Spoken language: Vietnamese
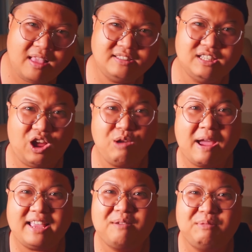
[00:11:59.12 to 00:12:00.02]
xin lỗi
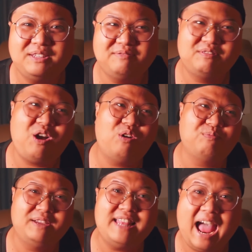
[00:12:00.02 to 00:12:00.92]
bạn nha mình
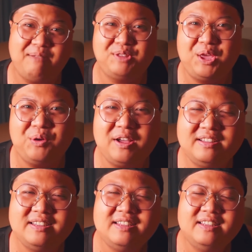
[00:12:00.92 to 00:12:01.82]
còn bị đàm nhiều á
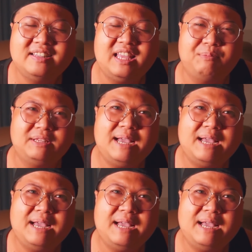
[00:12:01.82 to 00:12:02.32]
thì mình